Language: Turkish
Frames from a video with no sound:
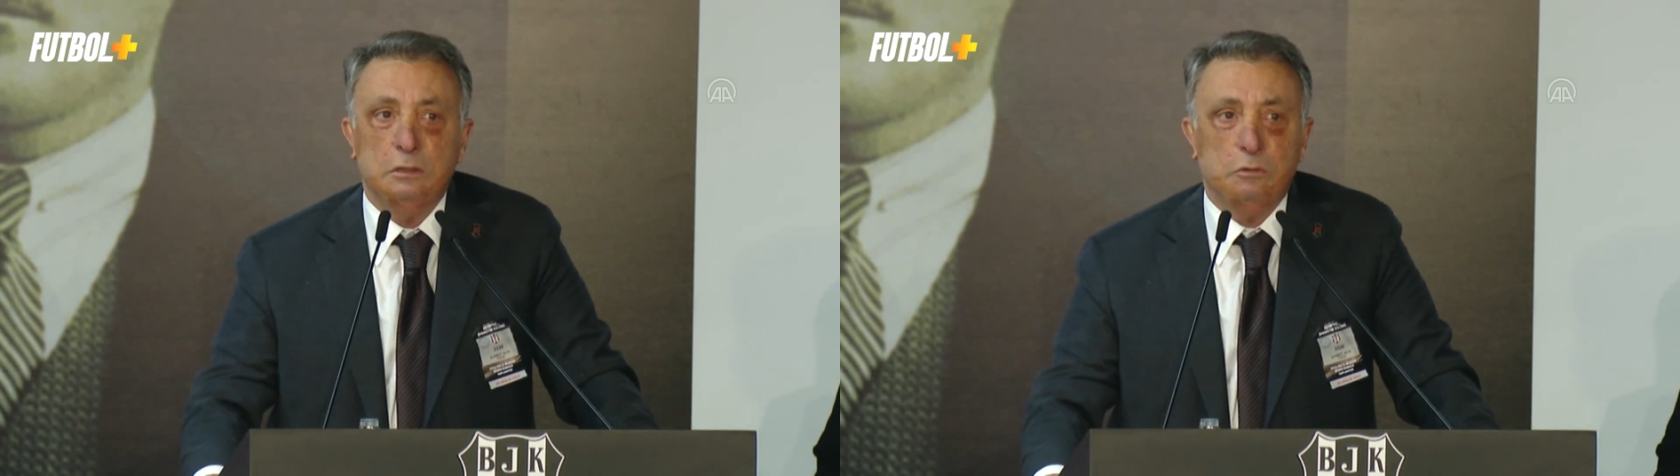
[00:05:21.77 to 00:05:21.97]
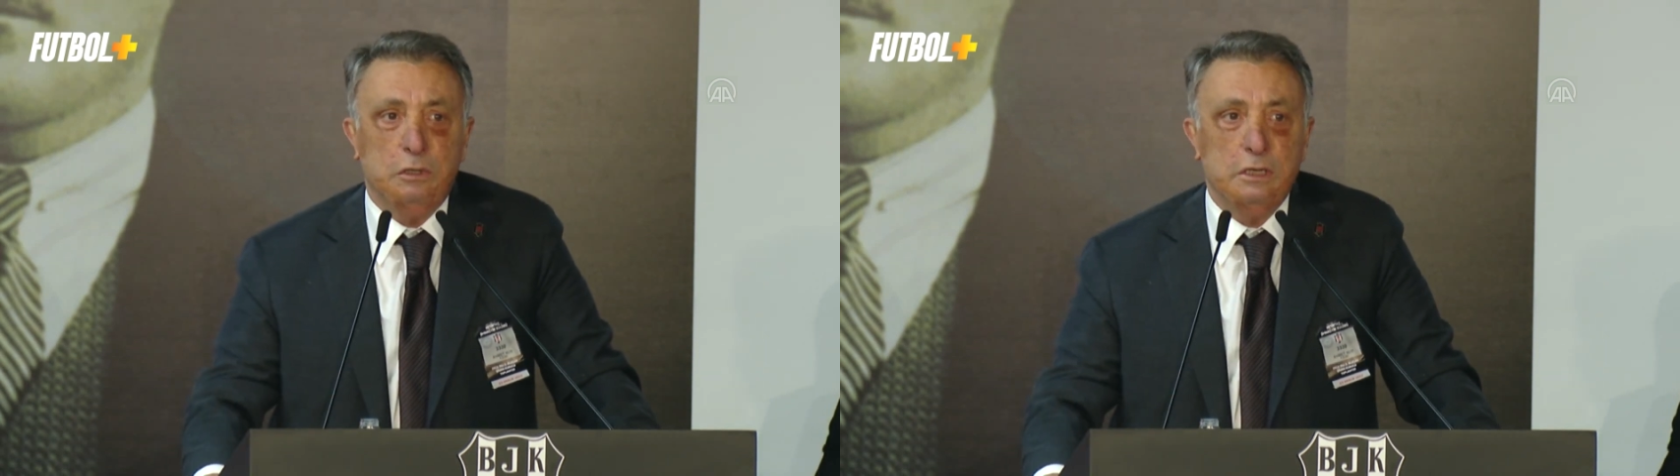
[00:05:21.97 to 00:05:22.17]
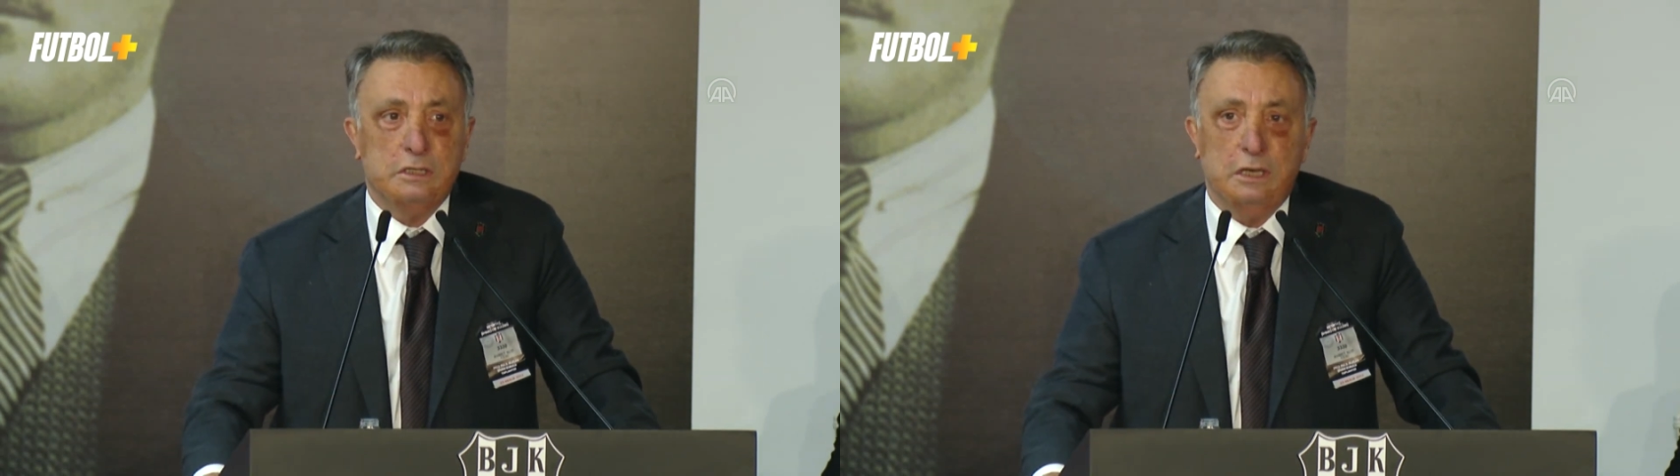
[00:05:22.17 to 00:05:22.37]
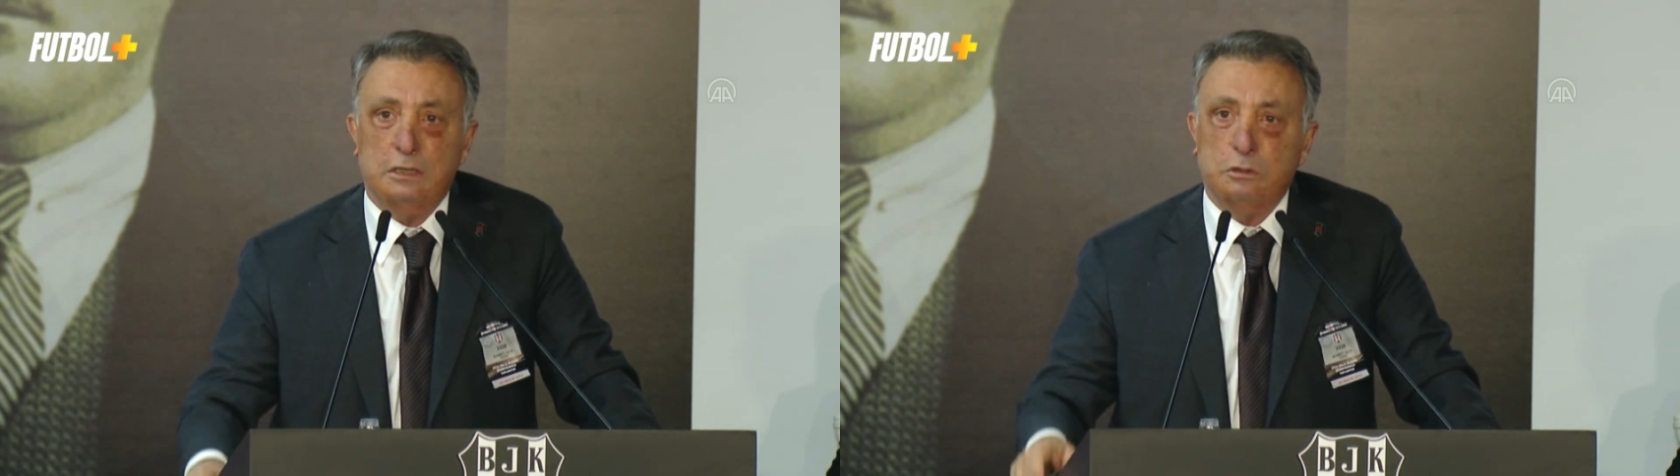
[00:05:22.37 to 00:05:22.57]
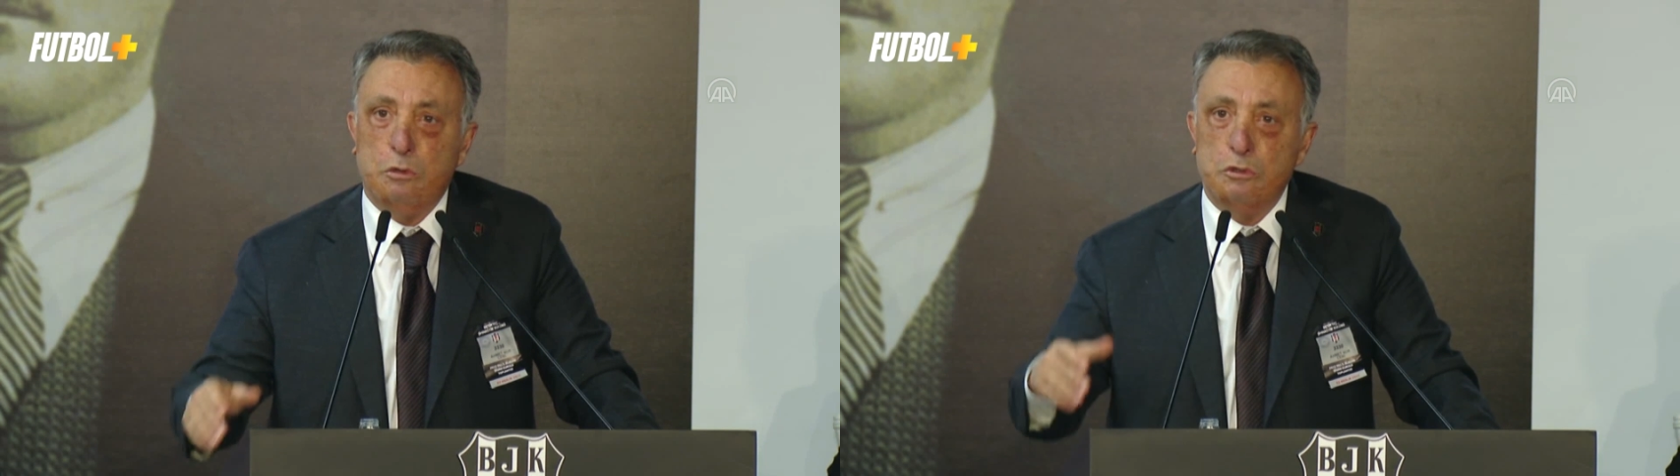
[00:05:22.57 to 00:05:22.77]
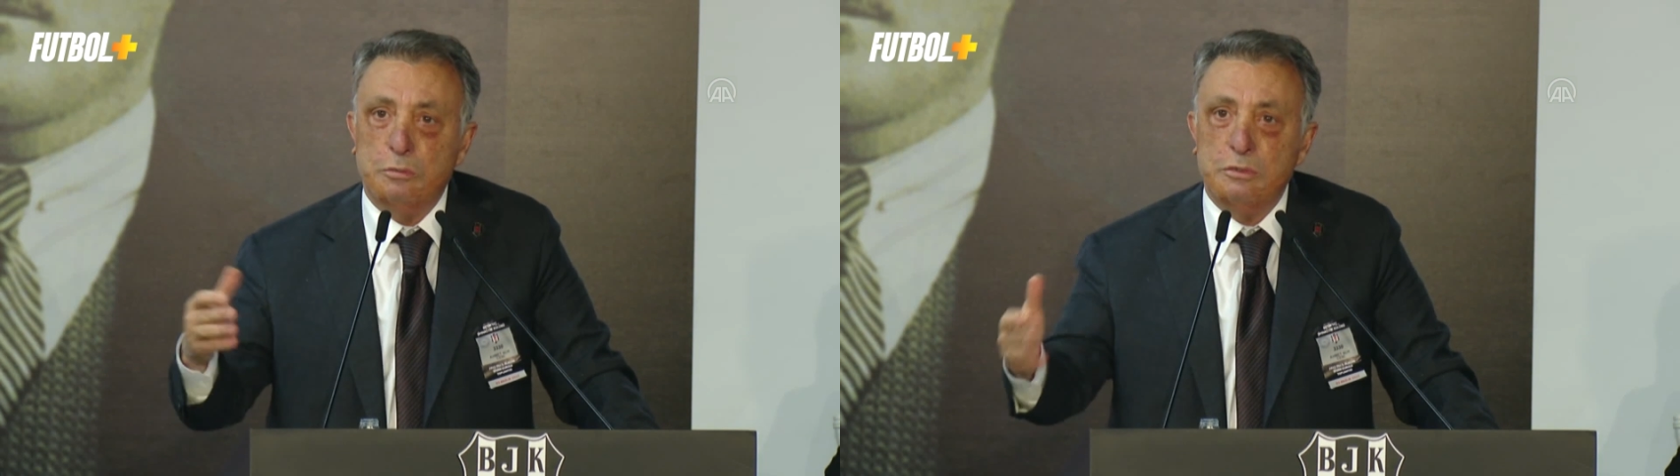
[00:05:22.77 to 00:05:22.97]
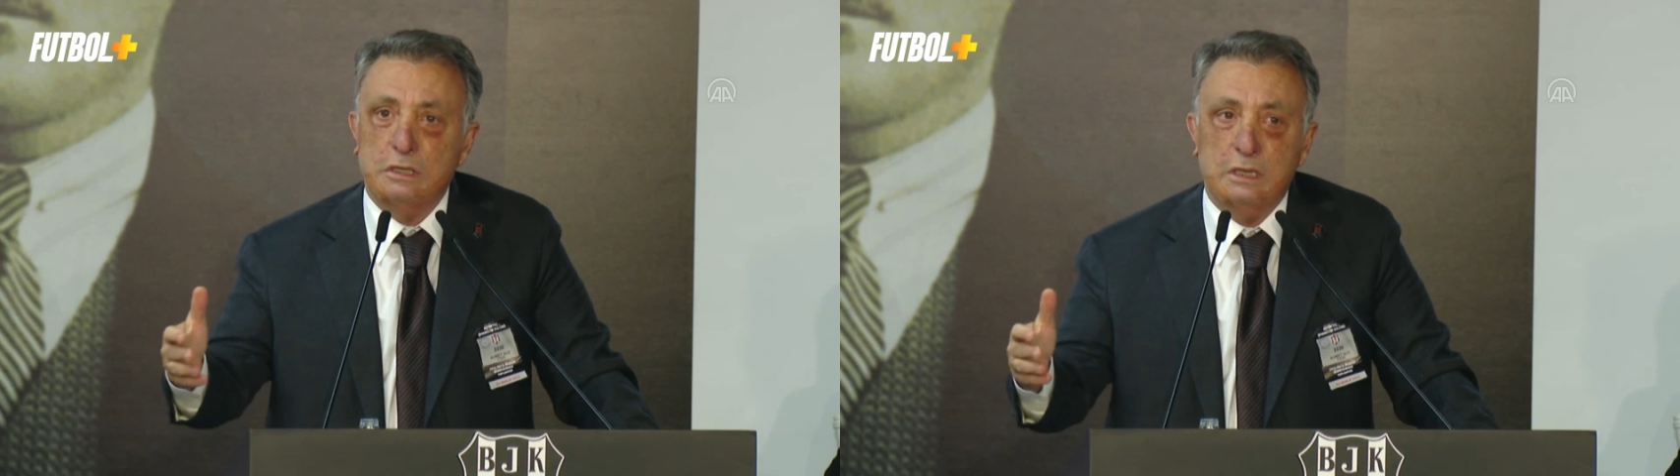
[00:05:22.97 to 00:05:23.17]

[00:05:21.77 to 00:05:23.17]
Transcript: Dolayısıyla artık hocamızla